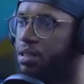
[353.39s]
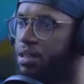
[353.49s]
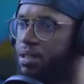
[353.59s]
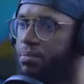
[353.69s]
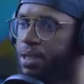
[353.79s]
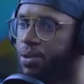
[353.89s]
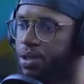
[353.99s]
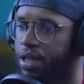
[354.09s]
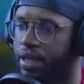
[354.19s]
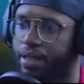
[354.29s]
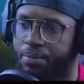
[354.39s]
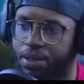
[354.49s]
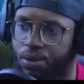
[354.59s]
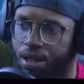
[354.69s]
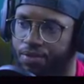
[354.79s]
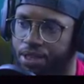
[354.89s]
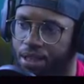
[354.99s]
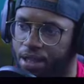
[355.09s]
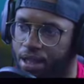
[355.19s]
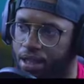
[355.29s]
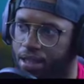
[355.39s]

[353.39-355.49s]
ما اتوقع يعني ما اتوقع في شيء ثاني هنا